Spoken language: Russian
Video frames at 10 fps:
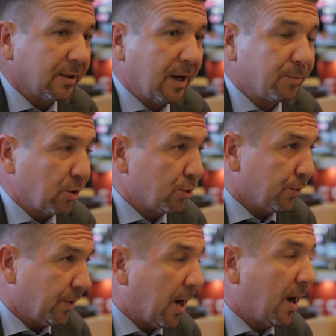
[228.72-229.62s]

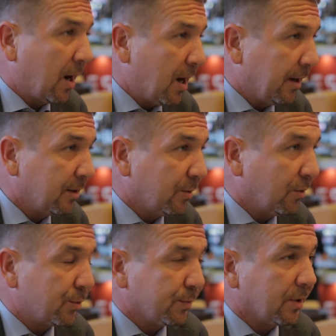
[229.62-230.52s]
обслуживание а-ля карт,
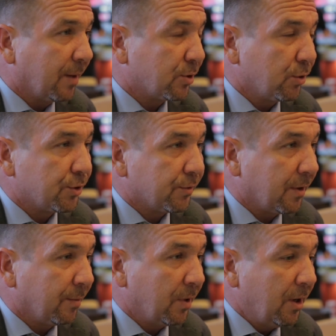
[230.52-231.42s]
мы, в общем-то,
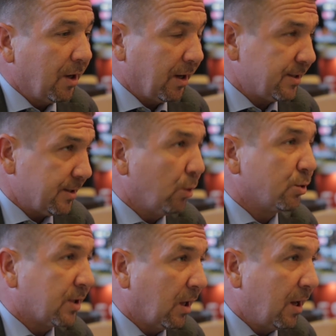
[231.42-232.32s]
обслуживаем гостей у
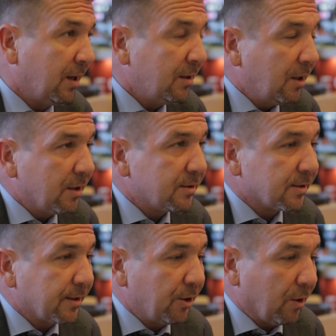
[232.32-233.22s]
стола,
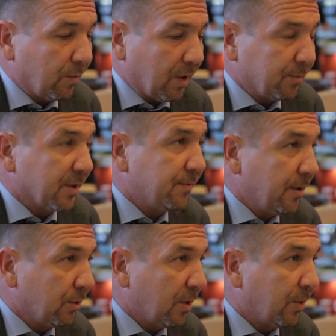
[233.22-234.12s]
создаем
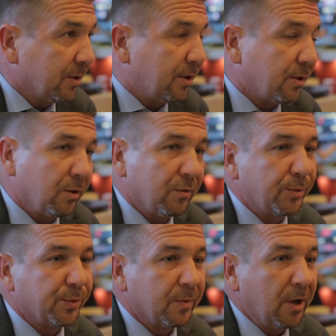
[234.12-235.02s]
атмосферу дополнительную, в
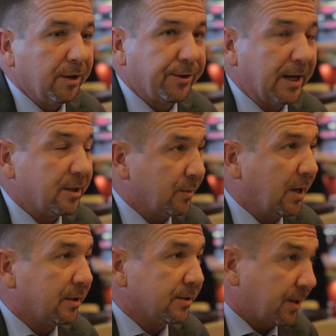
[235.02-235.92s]
общем, тратим на
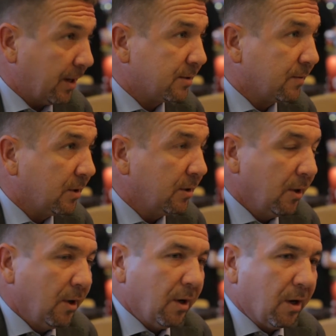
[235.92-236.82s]
это средства,
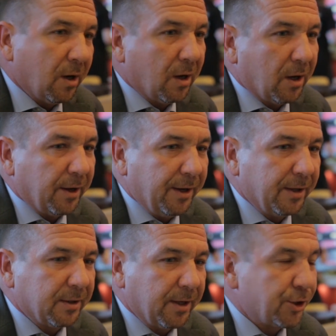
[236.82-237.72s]
э, и
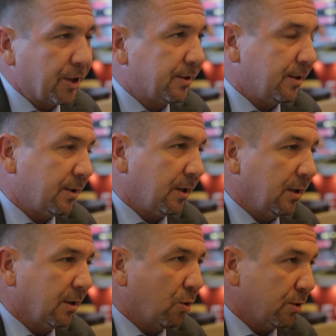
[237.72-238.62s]
это наши
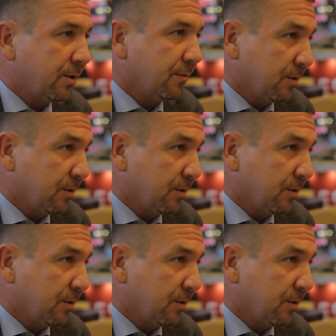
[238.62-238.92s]
российские гости